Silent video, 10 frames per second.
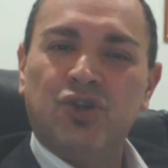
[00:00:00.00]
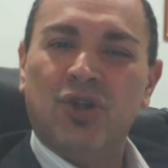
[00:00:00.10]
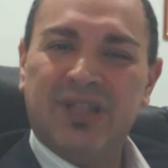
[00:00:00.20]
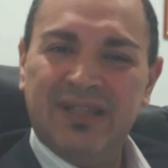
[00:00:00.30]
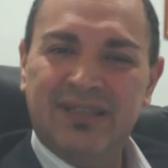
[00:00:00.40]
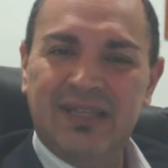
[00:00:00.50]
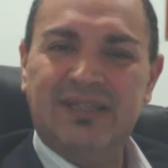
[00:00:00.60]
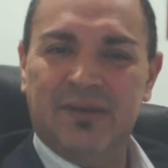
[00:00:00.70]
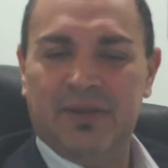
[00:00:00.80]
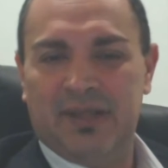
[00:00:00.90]
sono
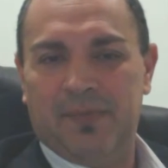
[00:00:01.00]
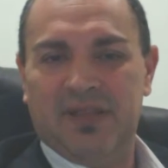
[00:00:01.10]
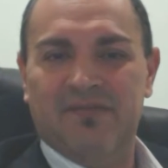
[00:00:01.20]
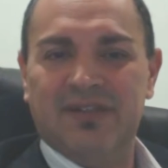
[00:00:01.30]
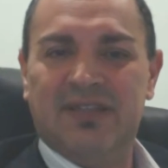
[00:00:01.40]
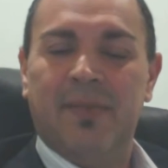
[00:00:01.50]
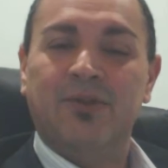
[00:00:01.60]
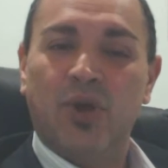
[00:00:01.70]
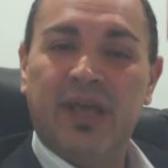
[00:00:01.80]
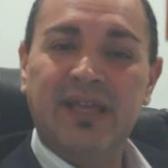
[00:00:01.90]
tantissimi tipi di
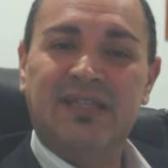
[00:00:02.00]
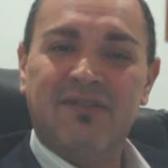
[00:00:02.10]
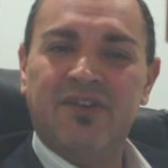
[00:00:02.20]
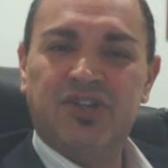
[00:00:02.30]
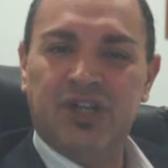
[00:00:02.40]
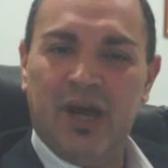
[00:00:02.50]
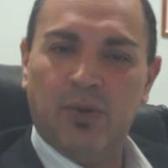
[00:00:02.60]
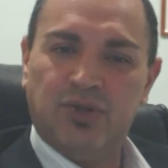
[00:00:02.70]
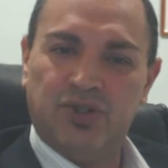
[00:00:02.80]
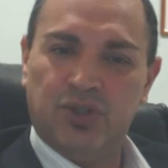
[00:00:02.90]
investimento e chi si avvicina a
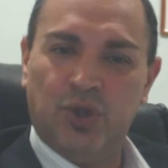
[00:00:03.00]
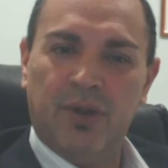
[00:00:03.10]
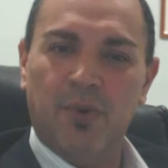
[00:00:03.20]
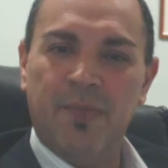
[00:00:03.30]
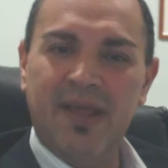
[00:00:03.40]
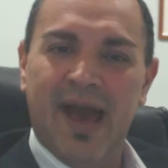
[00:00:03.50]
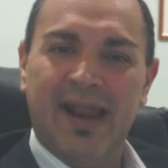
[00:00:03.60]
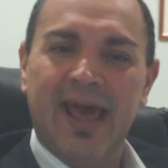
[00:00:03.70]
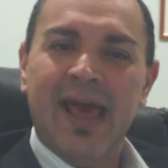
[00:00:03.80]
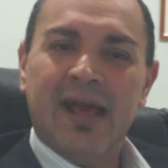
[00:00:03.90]
questo settore
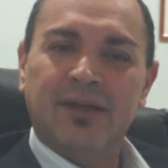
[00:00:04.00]
immobiliare